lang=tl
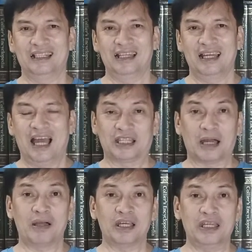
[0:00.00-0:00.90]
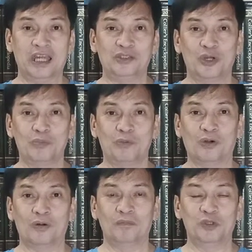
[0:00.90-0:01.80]
At habang ini-enjoy mo
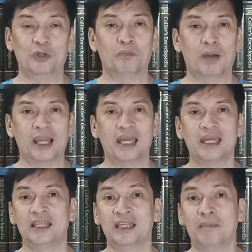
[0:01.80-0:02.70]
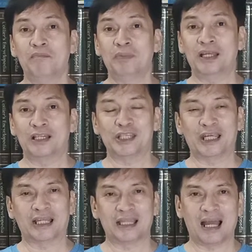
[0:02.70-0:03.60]
yung banayad na dampi ng
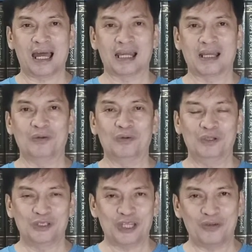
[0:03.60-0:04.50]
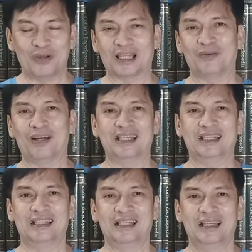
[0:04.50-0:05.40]
sikat ng araw sa iyong katawan.
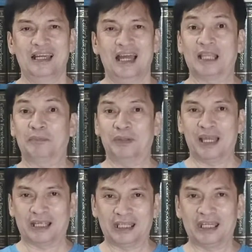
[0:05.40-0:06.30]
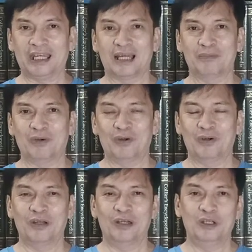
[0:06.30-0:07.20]
At pinakikinggan mo
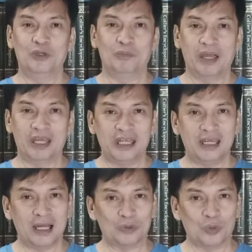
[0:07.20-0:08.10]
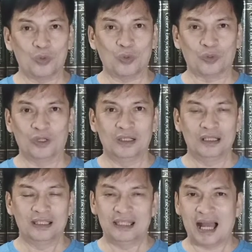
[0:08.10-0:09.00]
yung mahinang tunog
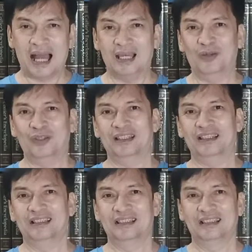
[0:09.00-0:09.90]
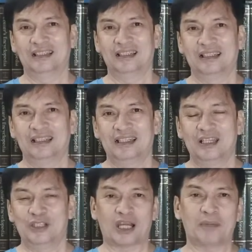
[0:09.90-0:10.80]
ng alon.
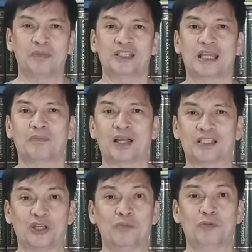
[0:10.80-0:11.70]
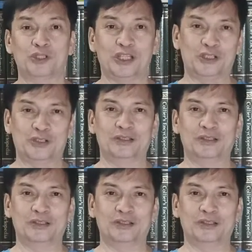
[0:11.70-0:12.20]
Sarap na sarap ka sa iyong position.